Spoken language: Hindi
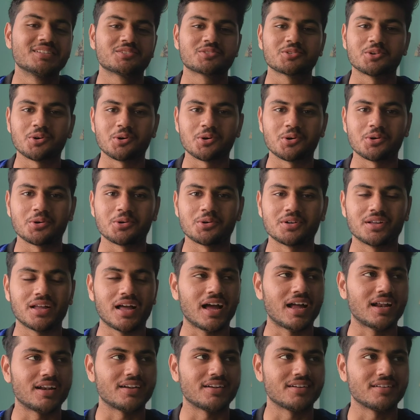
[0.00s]
सो
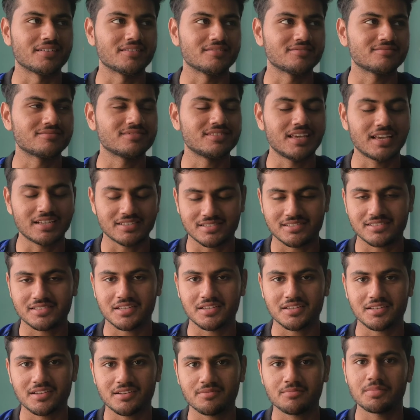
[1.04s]
एंड यस
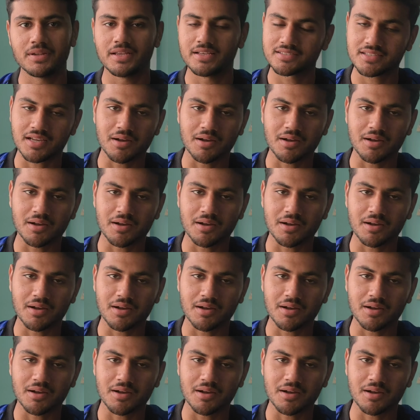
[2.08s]
Please